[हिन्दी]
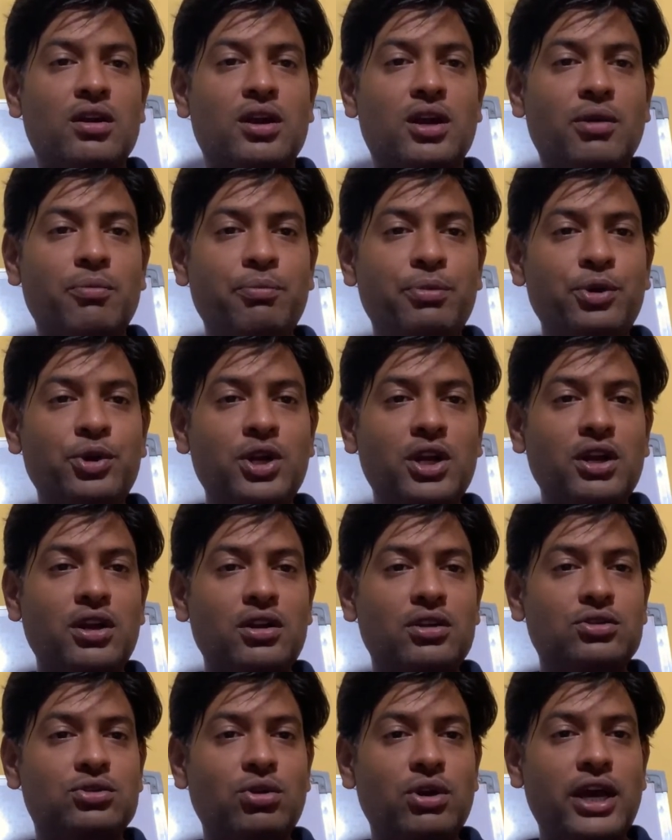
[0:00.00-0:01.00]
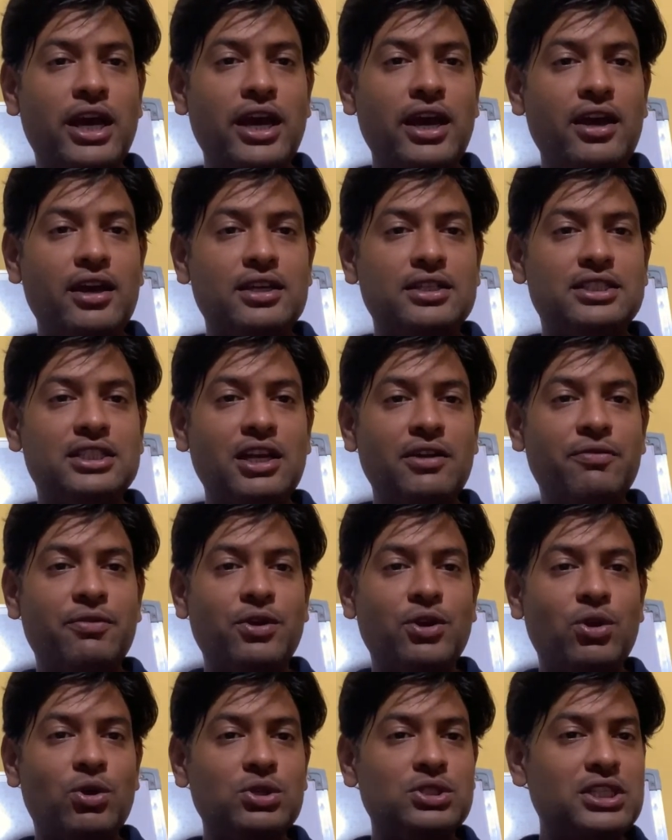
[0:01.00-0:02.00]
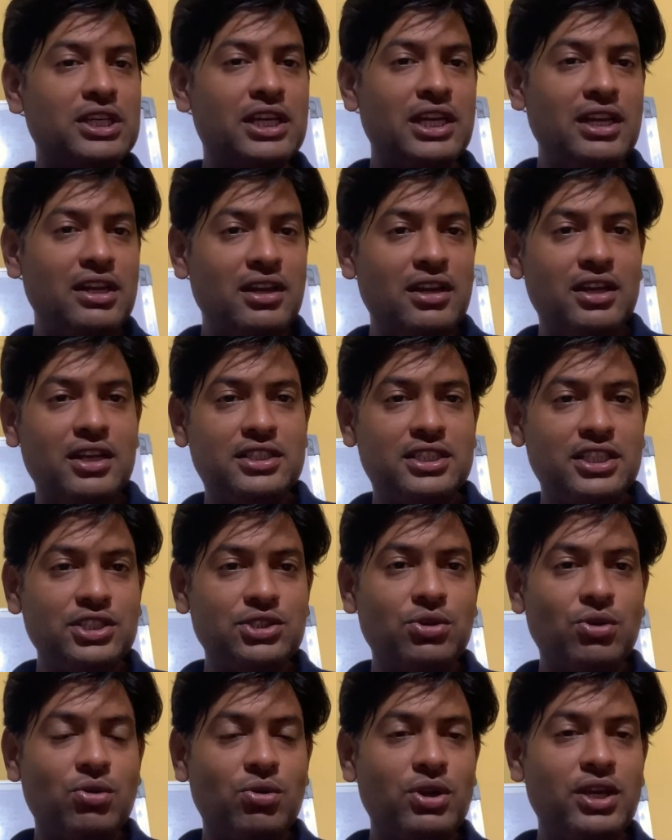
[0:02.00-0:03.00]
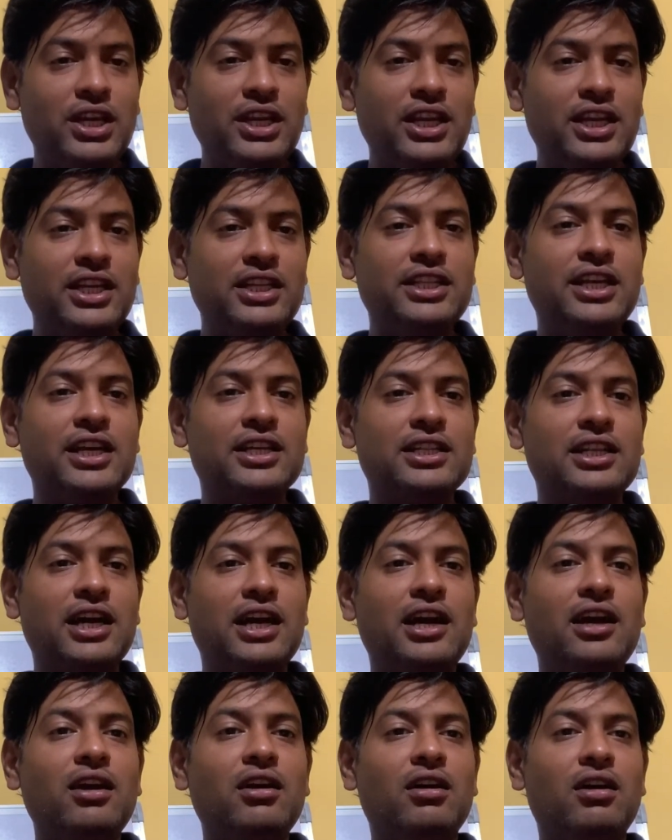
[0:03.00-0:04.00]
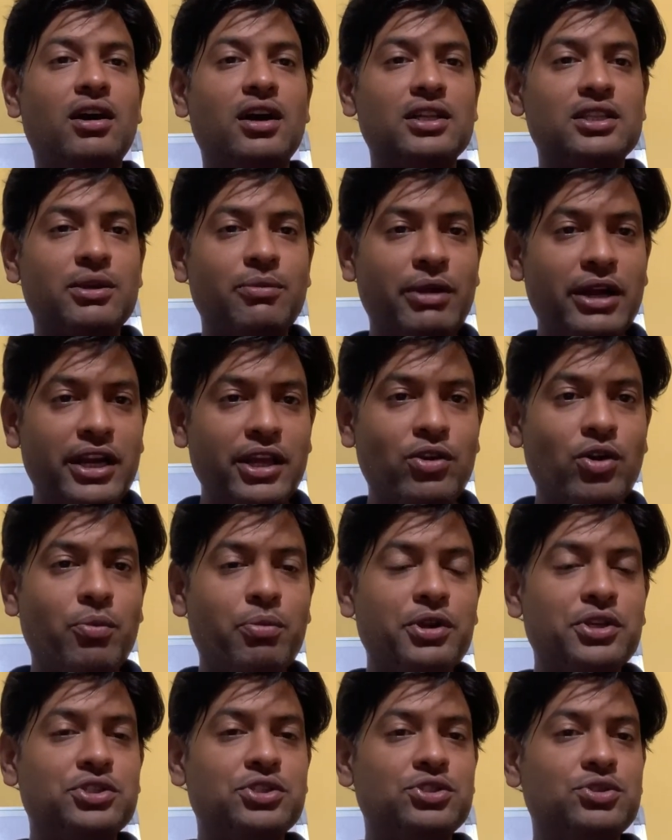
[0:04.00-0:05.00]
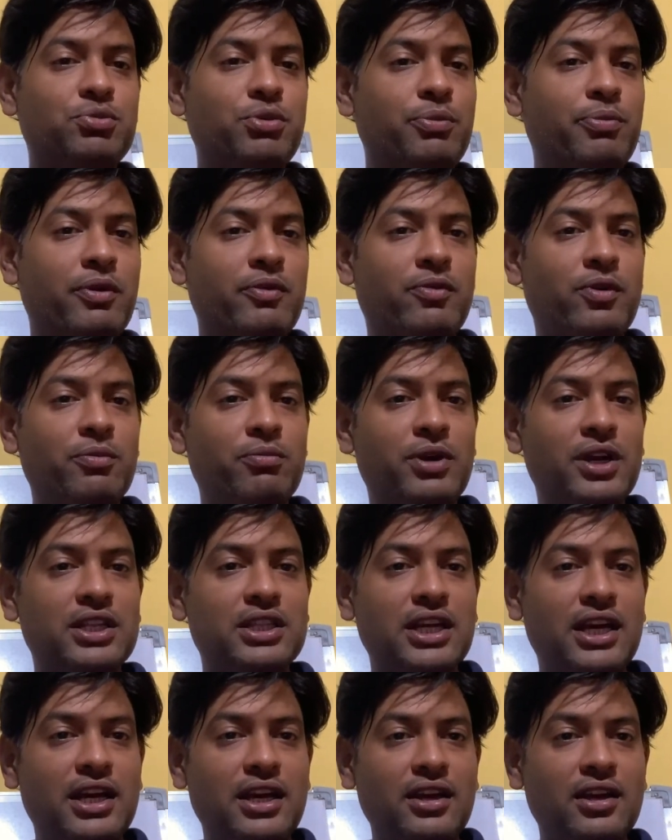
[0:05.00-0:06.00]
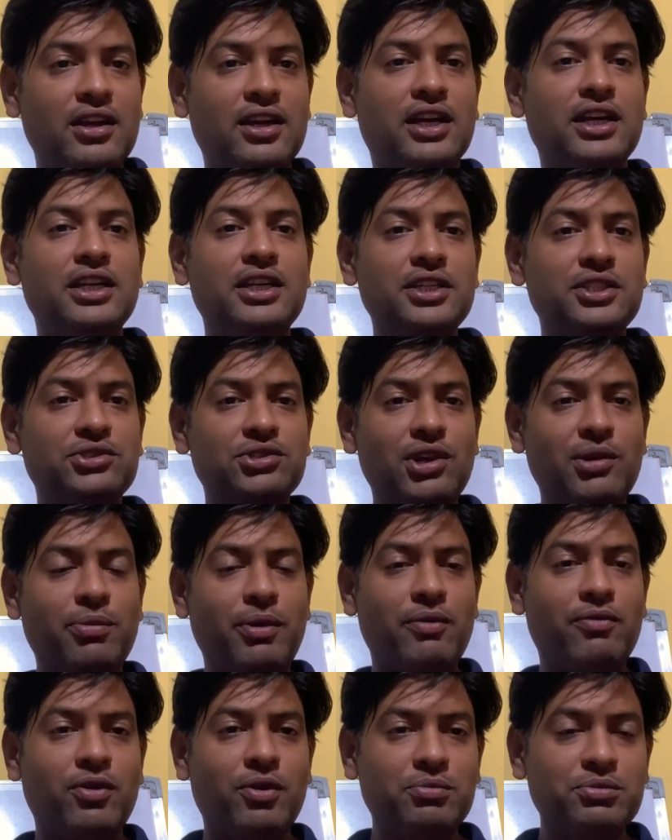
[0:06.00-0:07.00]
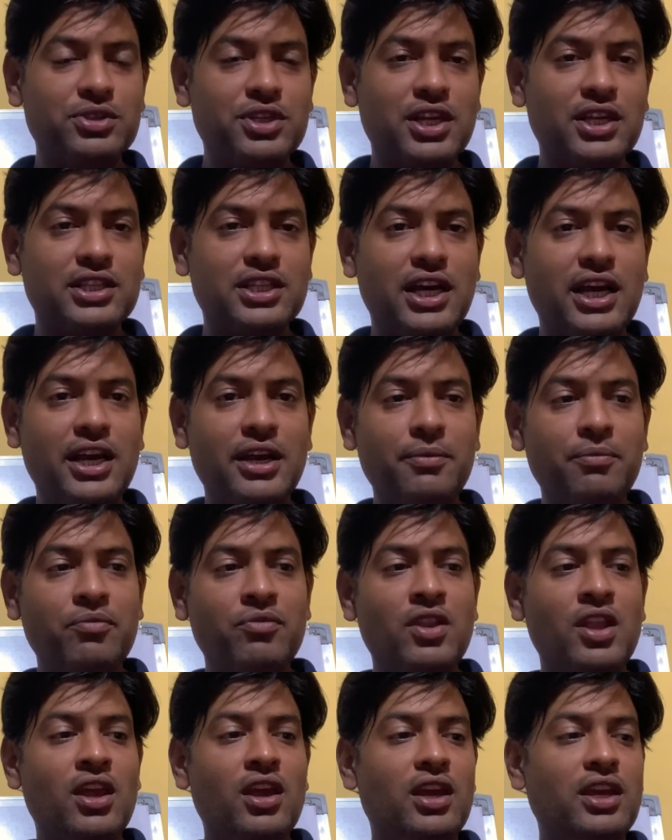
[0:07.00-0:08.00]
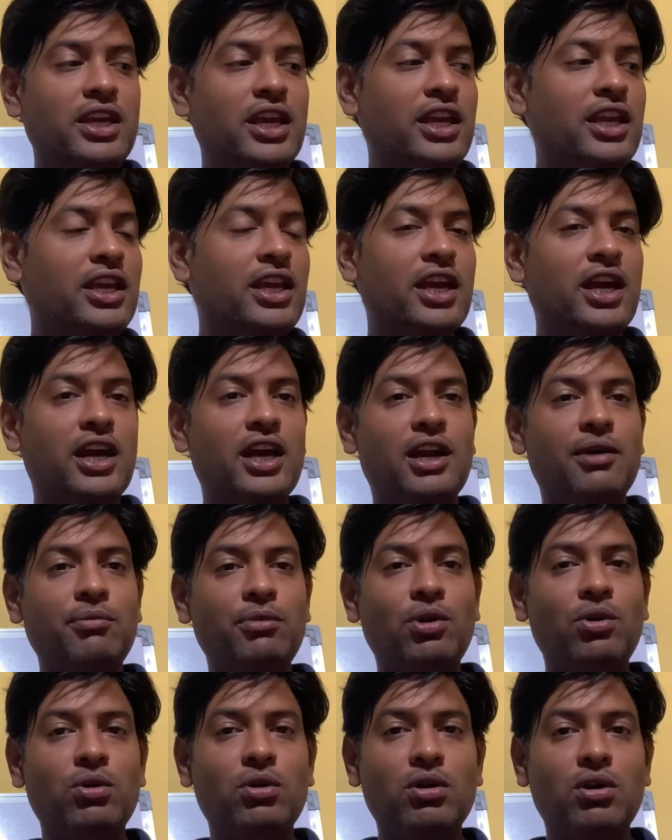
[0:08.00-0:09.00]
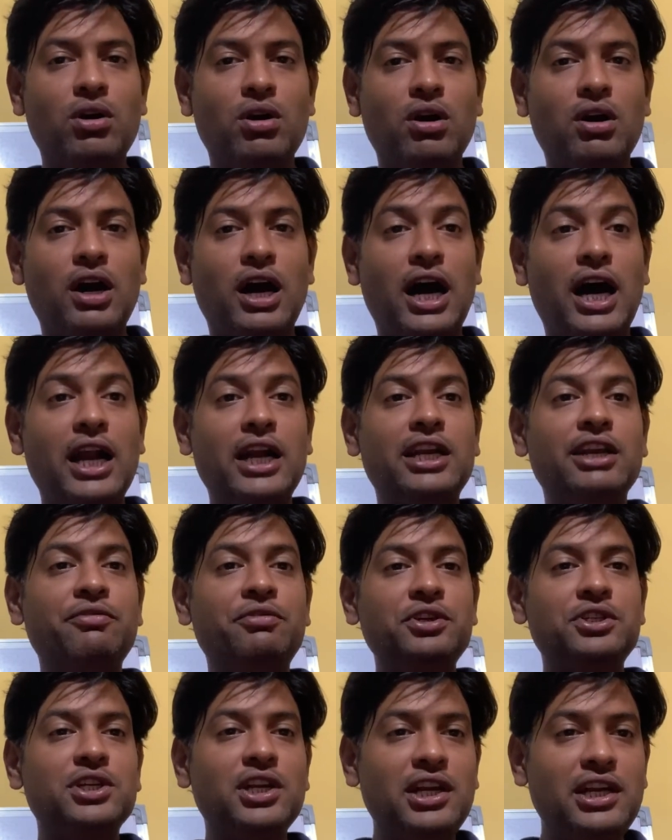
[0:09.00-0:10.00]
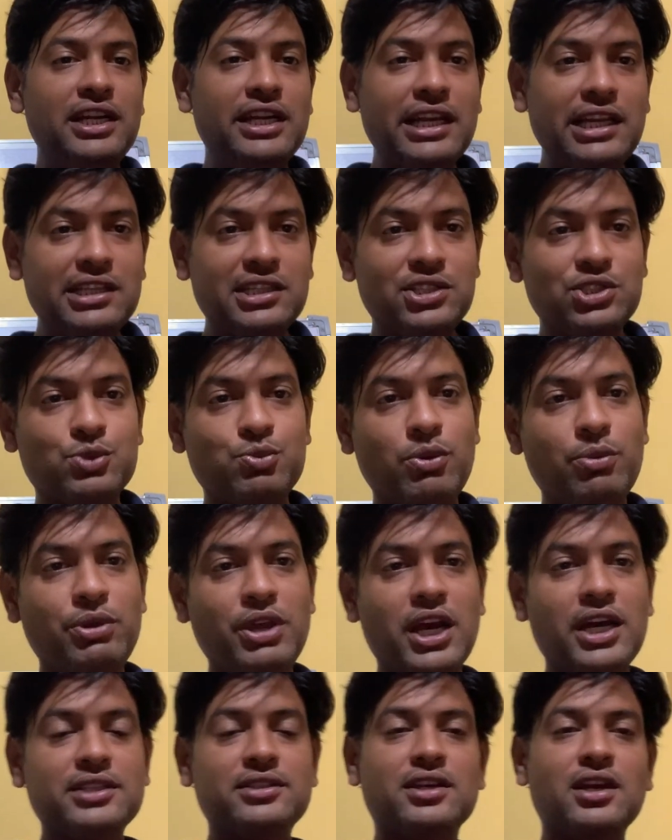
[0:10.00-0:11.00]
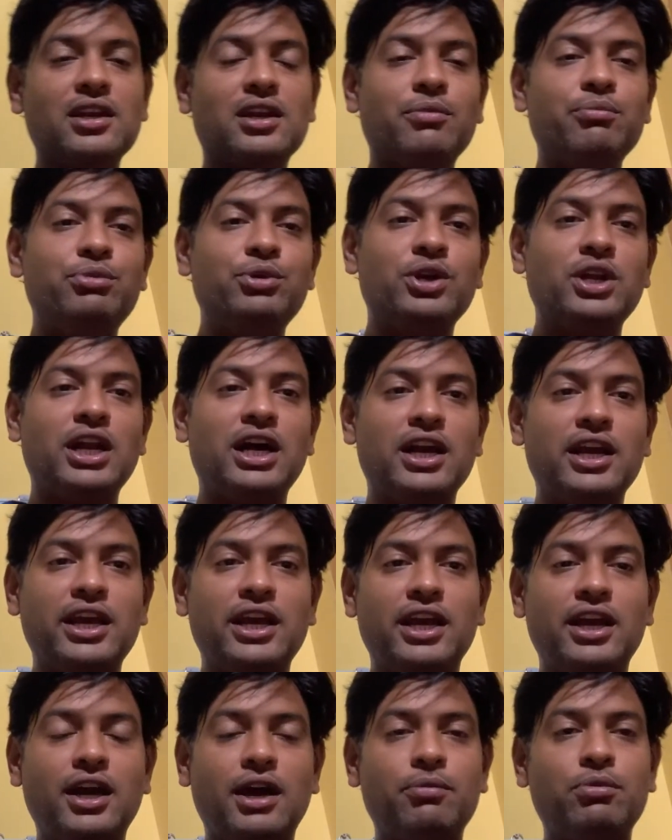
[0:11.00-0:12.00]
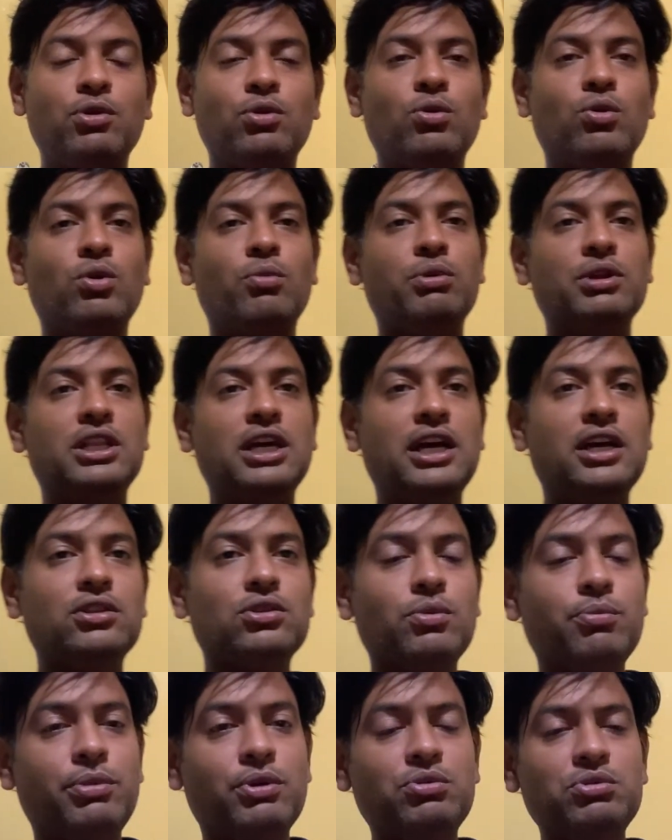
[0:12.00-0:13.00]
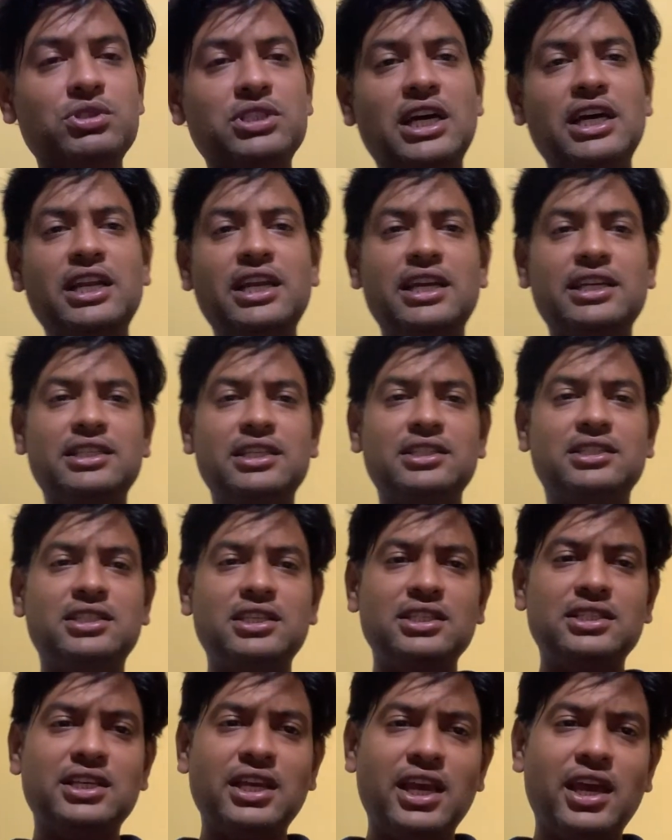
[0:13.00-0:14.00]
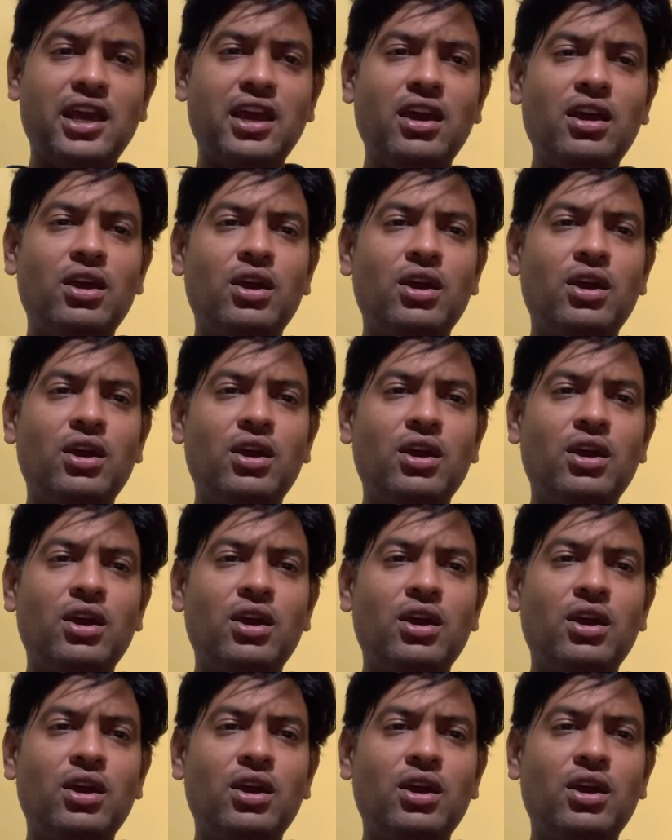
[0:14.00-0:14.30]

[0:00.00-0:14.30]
कंप्यूटर जो है सिर्फ लॉजिकल चीजों को ही नहीं देखता है अर्थमेटिक ऑपरेशंस भी परफॉर्म करता है कंडीशनल परफॉर्म्स करता है यानी कि अगर हम लोग आर्टिफिशियल इंटेलिजेंस में भी आजकल कंप्यूटर आ गया है आप लोगों को पता है तो बहुत सारी ऐसी चीजें हैं